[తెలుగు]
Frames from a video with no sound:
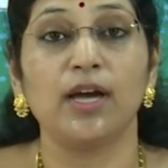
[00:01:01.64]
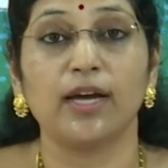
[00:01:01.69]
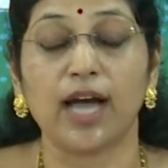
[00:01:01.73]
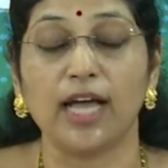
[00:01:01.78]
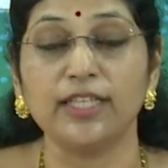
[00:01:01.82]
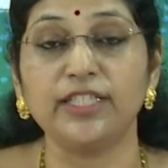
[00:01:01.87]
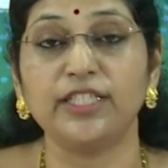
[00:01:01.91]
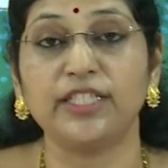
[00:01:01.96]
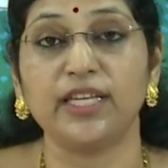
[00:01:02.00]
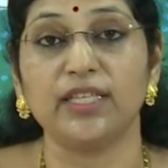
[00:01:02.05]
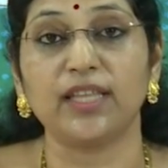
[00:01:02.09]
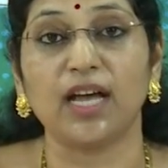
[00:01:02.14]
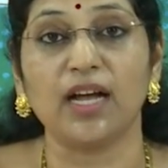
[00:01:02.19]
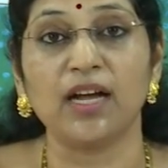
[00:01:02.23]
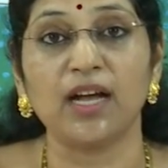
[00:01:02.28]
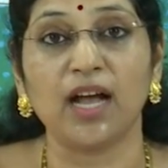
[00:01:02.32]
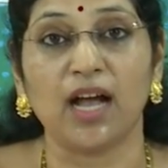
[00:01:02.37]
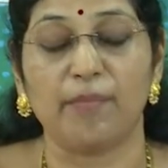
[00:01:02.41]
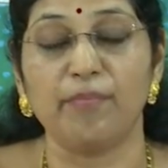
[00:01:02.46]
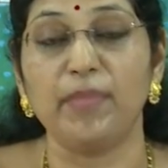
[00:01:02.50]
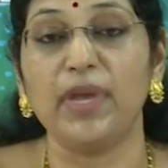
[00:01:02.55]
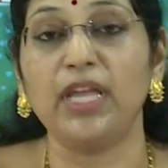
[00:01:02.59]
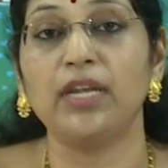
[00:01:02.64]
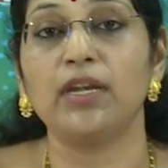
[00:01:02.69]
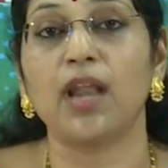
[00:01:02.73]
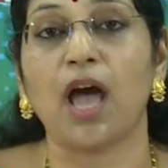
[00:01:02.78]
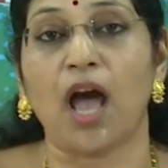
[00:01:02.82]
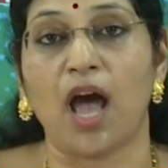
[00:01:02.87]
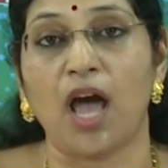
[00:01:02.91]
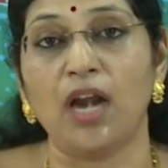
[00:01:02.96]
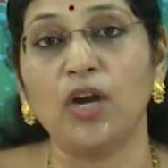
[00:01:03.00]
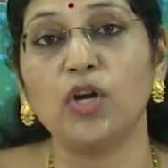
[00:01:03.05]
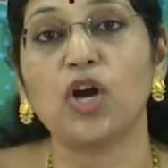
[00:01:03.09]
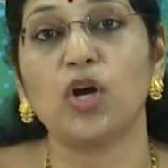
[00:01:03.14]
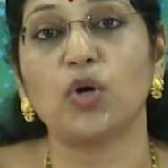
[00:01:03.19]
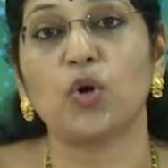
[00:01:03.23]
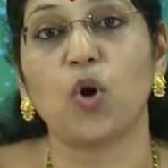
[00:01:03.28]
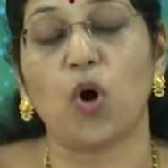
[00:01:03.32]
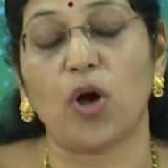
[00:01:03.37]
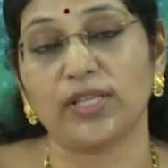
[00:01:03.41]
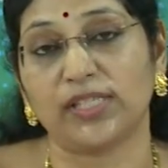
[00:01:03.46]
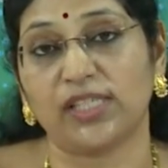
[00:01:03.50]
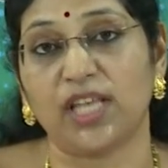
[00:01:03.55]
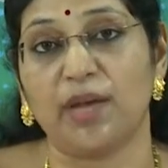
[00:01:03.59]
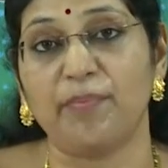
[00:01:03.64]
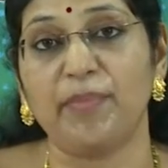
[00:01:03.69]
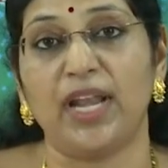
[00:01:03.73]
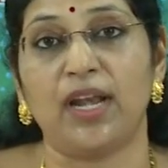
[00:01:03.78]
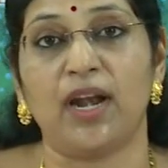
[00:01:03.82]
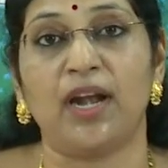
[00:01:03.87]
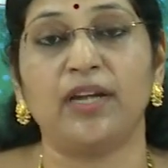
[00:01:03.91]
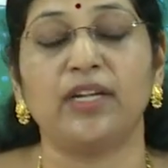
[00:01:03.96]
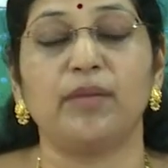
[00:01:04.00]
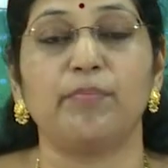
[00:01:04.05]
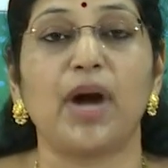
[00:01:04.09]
ఖచ్చితంగా మీ నాలుక కోస్తాం ఇలాంటి